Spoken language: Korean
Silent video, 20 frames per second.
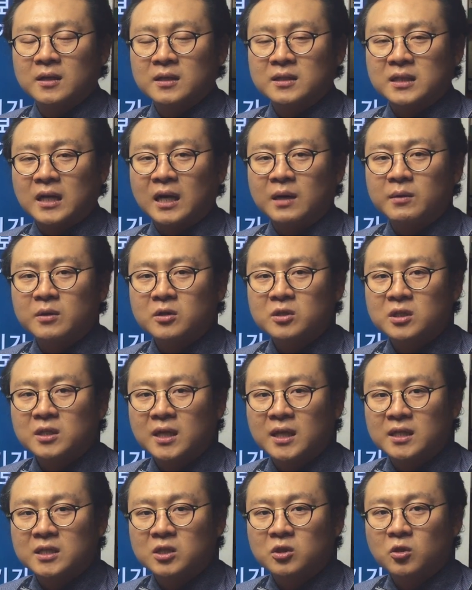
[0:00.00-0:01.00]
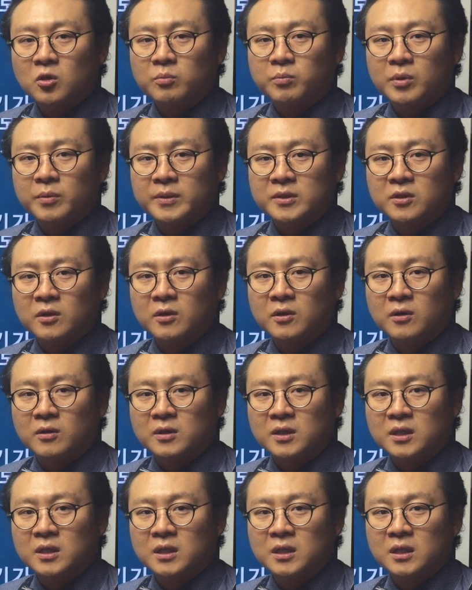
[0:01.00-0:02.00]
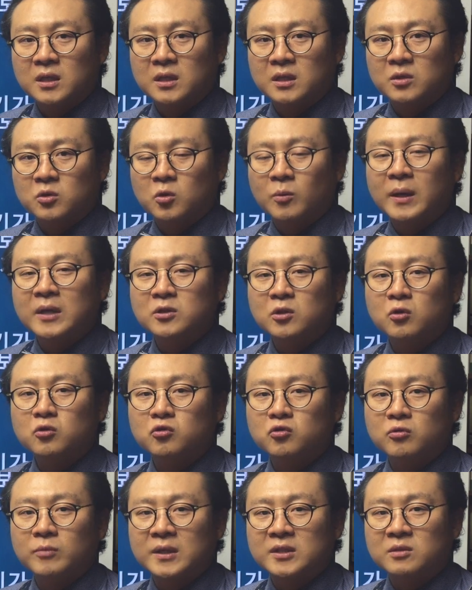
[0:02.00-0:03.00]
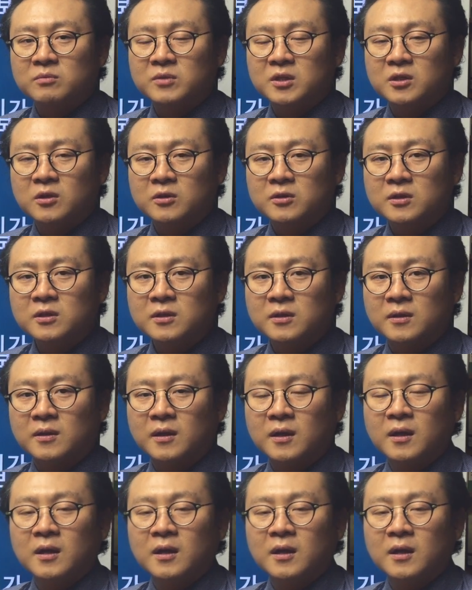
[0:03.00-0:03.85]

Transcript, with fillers: 자가면역 질환 식이요법에서 이 조반석죽을 말씀드린 것은